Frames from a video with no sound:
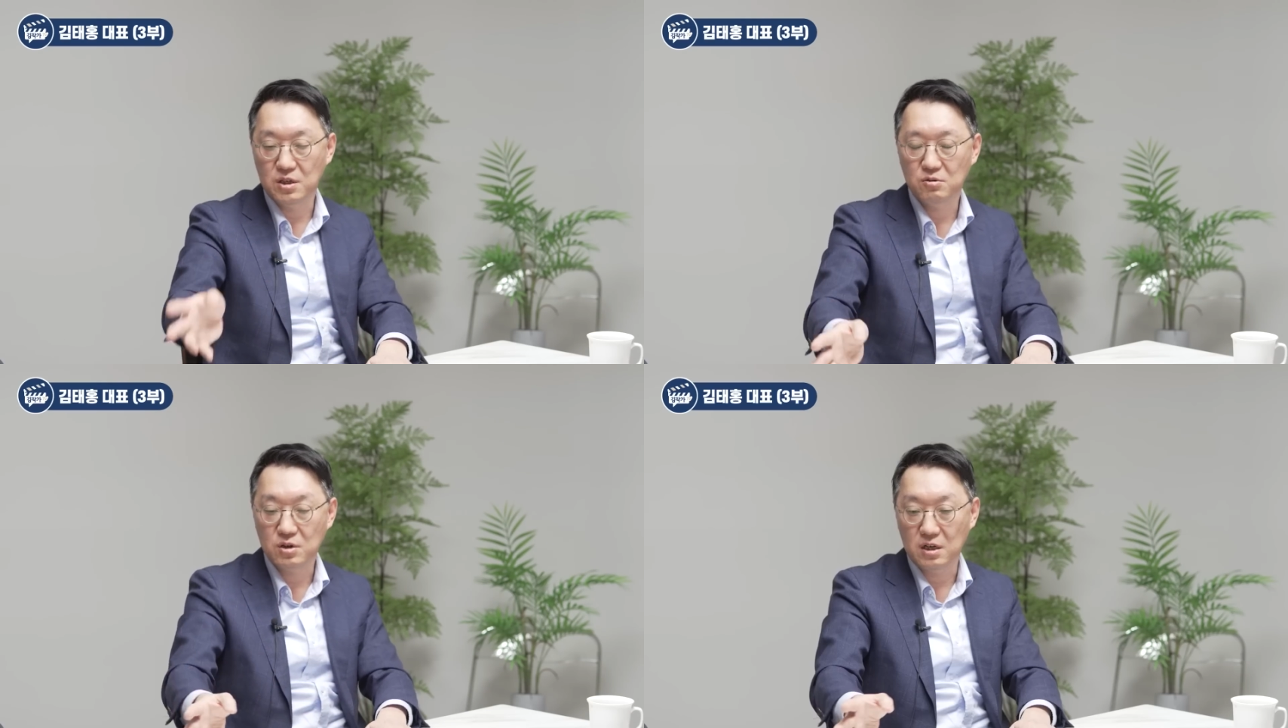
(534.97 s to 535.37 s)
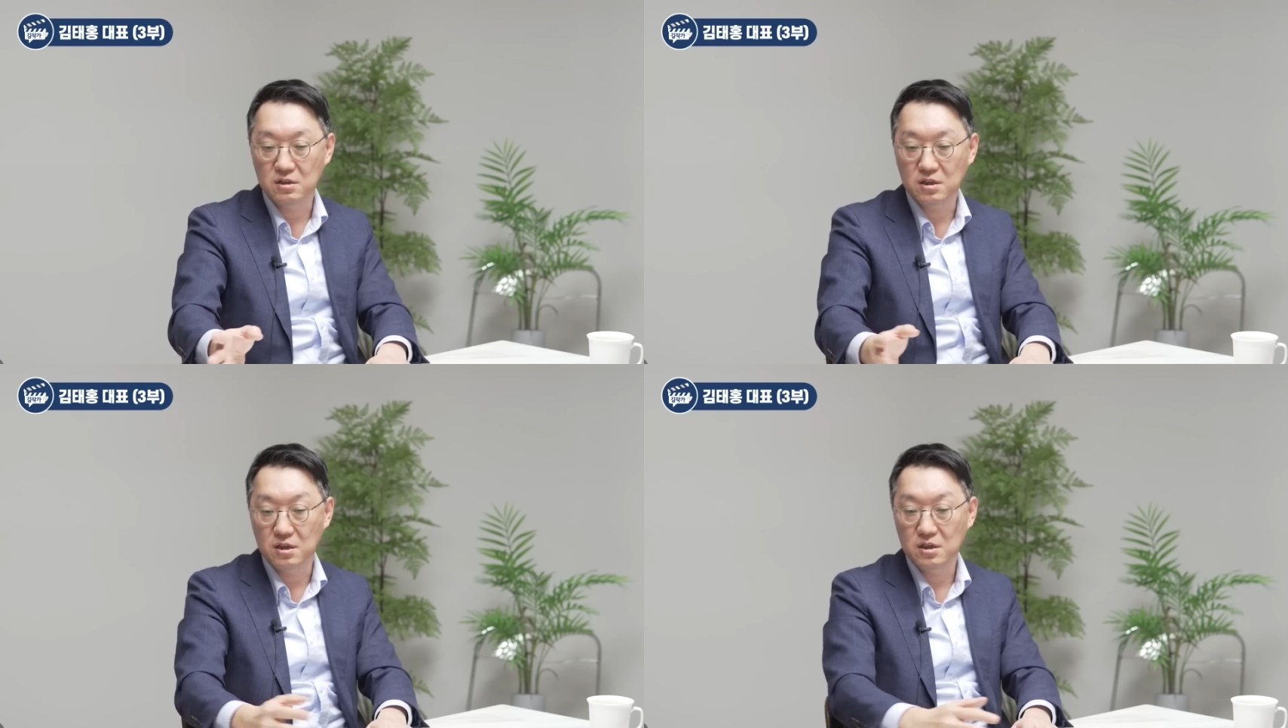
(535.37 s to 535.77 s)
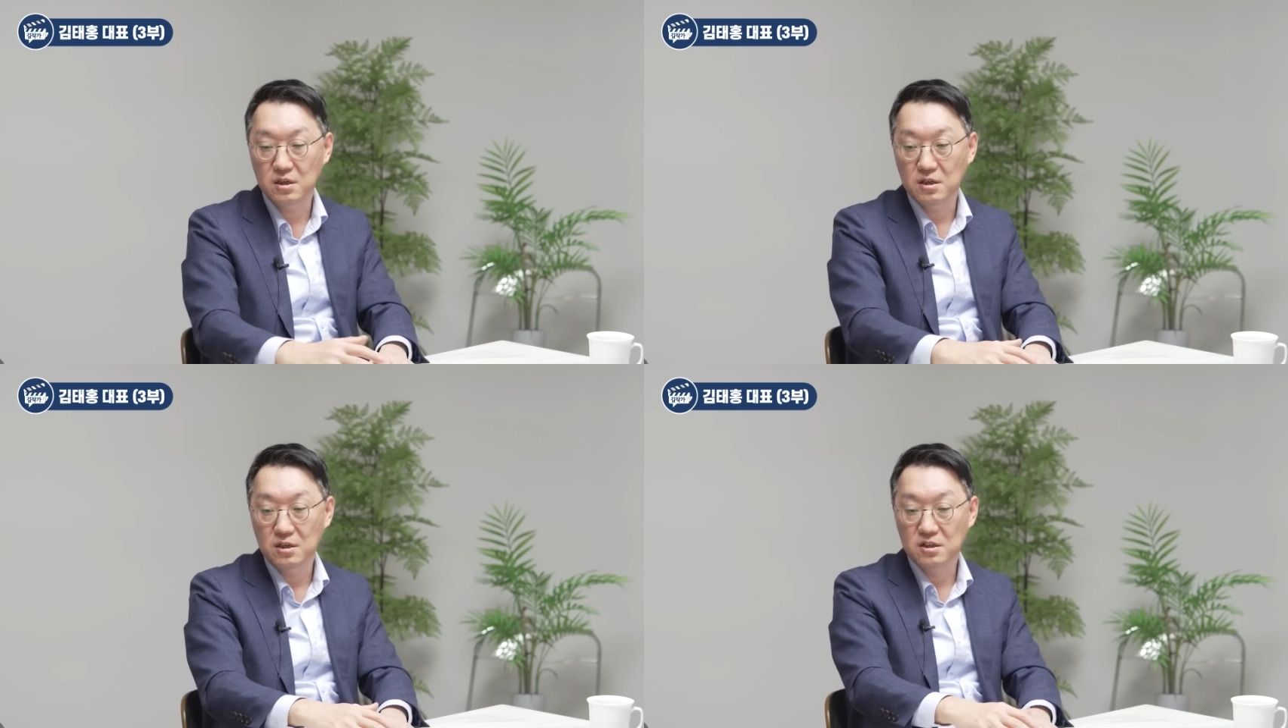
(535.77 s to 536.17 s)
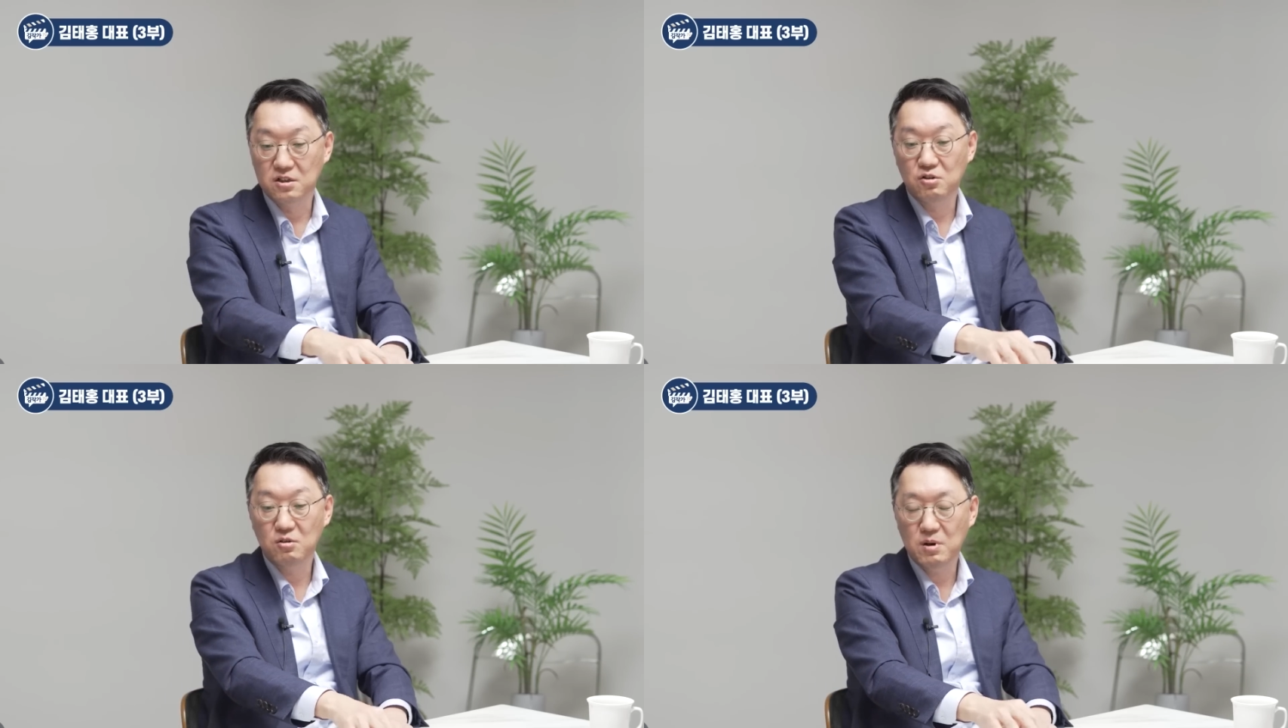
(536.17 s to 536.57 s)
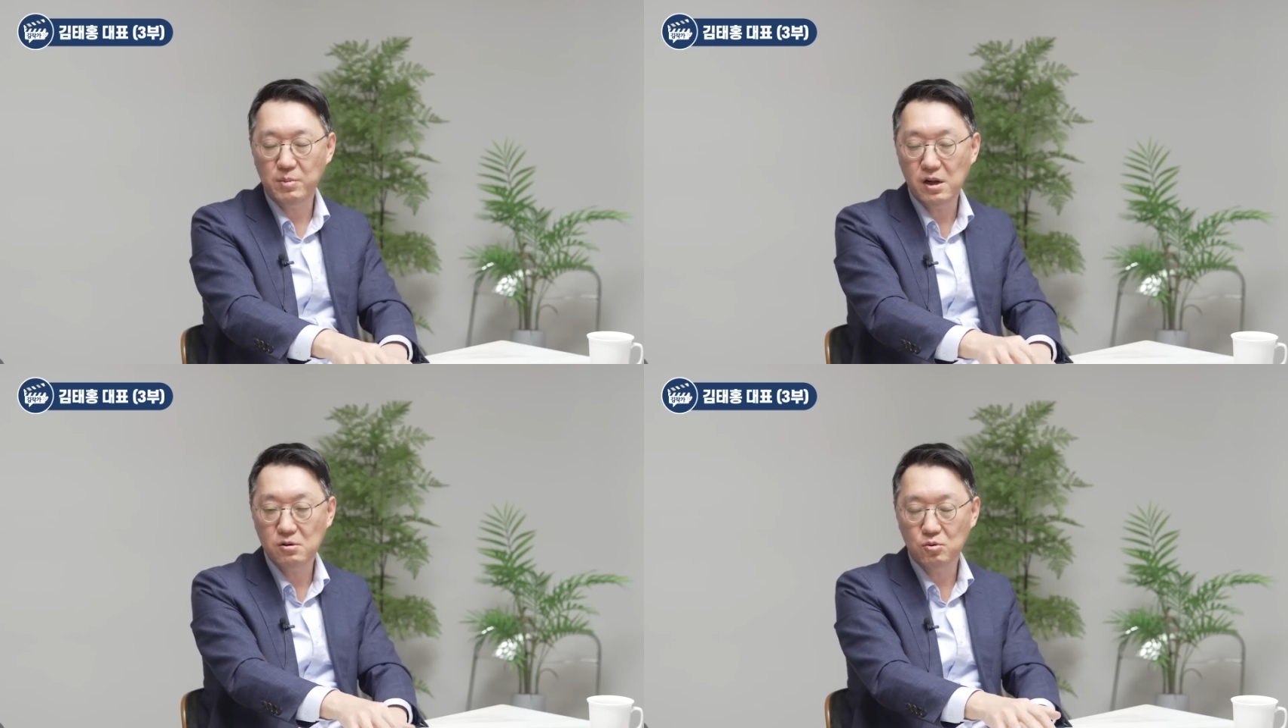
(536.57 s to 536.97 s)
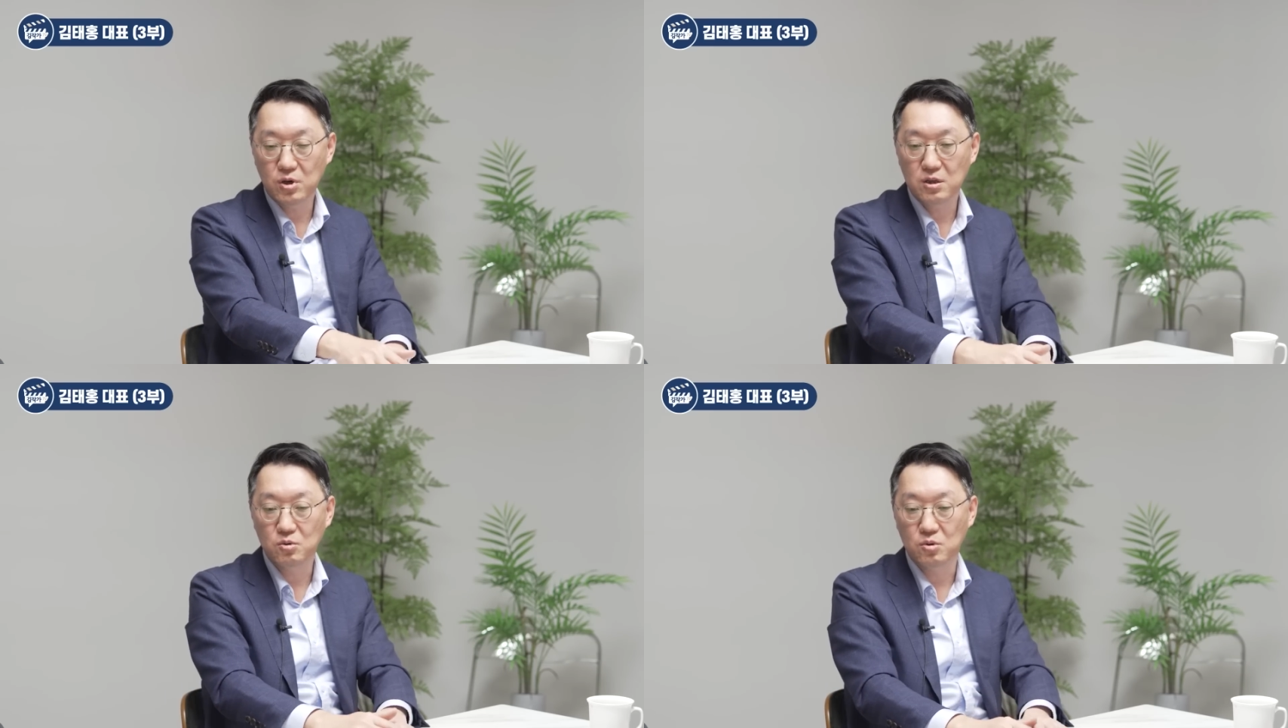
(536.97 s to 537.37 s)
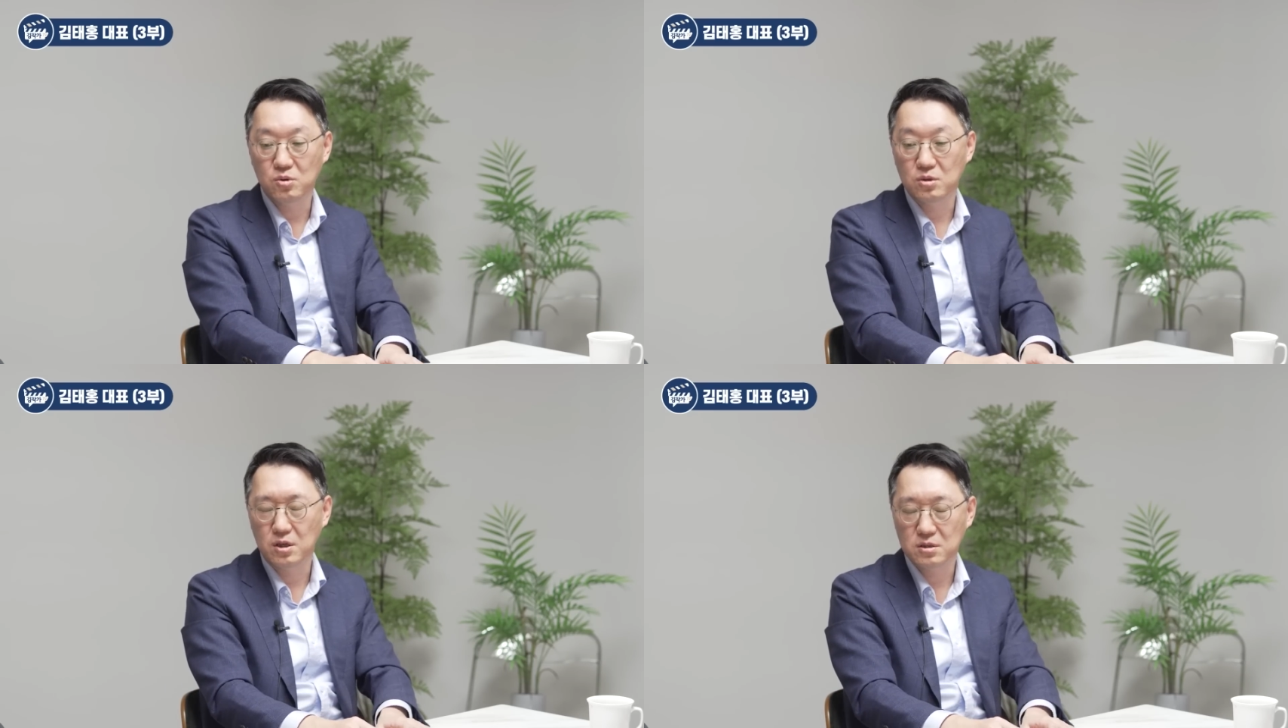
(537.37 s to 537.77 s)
미래로 가는데 그런 것만 팔고 해도 네.